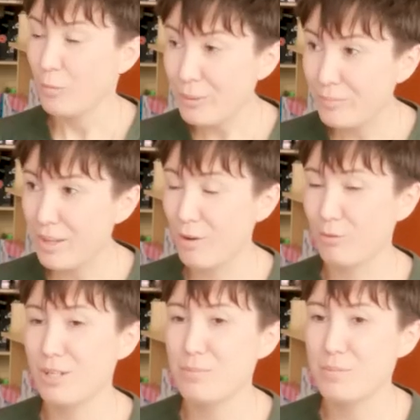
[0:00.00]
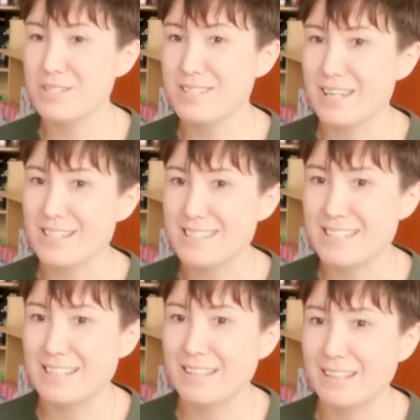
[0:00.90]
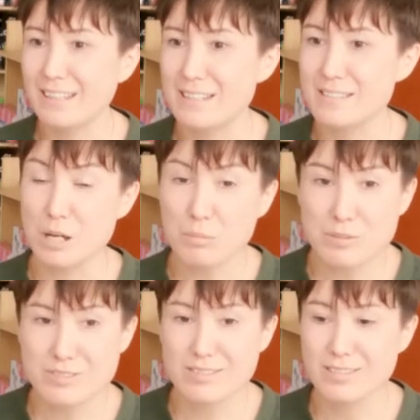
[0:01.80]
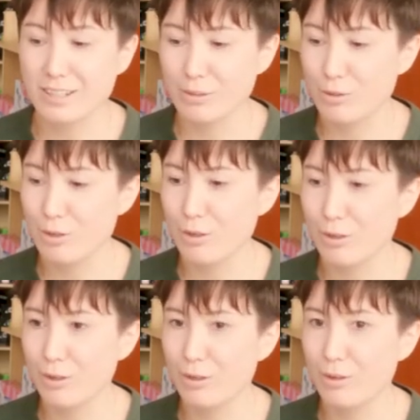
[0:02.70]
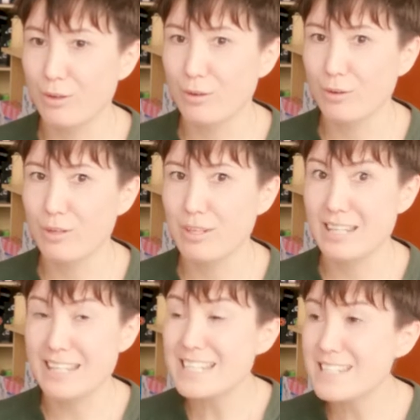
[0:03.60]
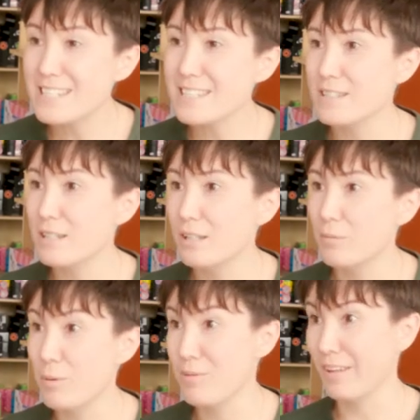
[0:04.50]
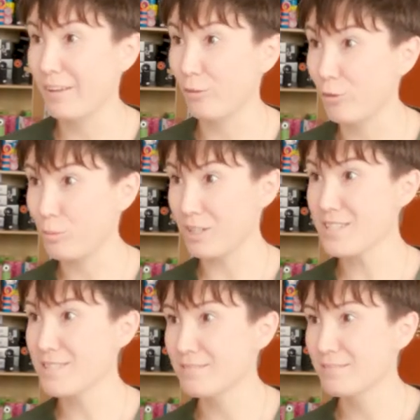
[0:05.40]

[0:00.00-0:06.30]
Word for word: Oui, en fait les pépites c'est assez simple, c'est-à-dire que il existe des pépinières d'entreprise.